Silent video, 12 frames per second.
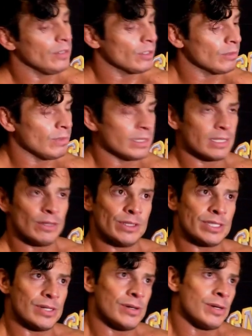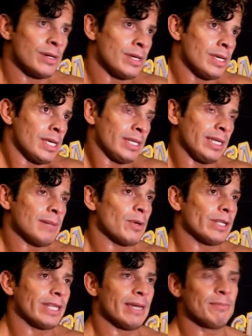Ya nomás se lo deseo.
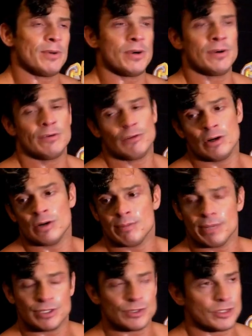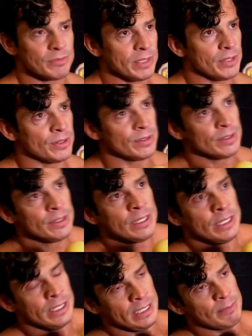Tiempo al tiempo fue lo que pasó conmigo
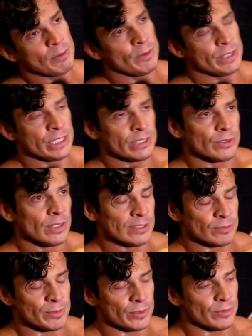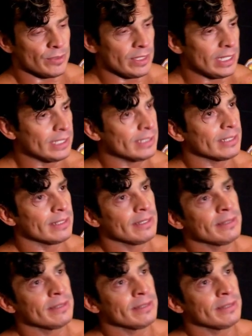y aprovechar todas las oportunidades.